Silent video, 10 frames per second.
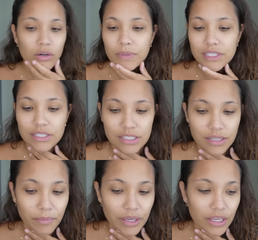começar
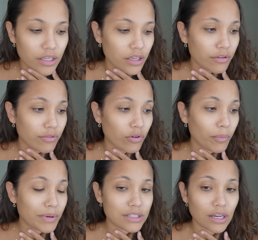essa make, eu vou
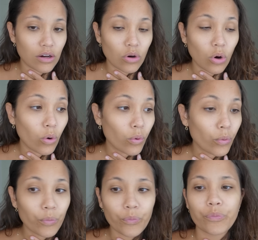começar
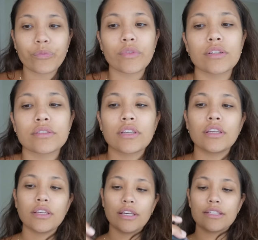com essa
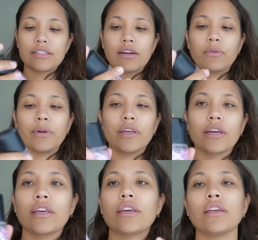aqui, essa aguinha
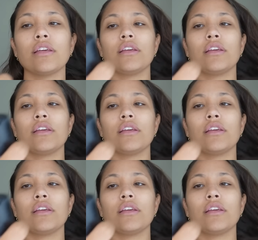aqui,